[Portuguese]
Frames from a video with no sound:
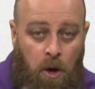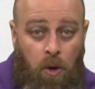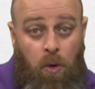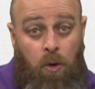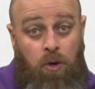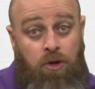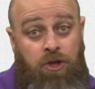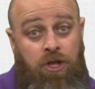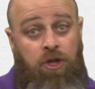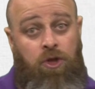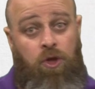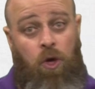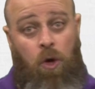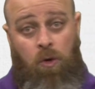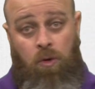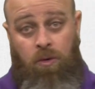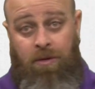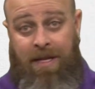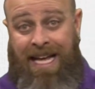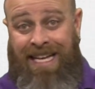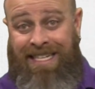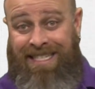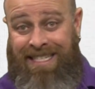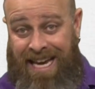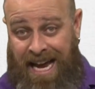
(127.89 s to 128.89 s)
O ditongo
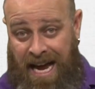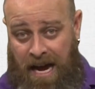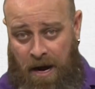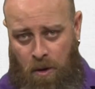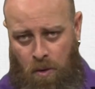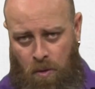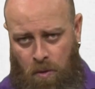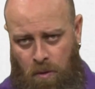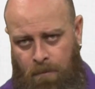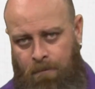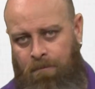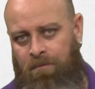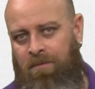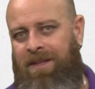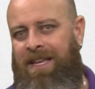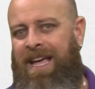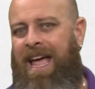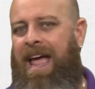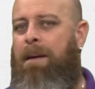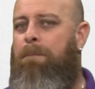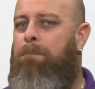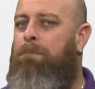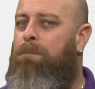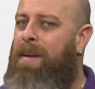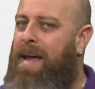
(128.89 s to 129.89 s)
nasal
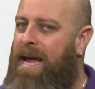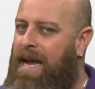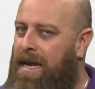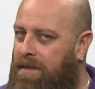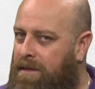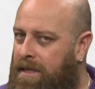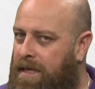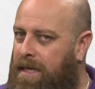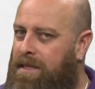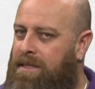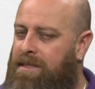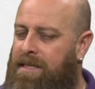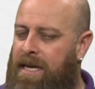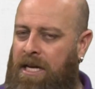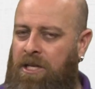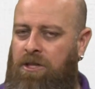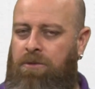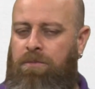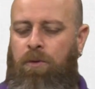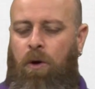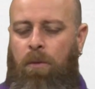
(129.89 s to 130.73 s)
é bem interessante.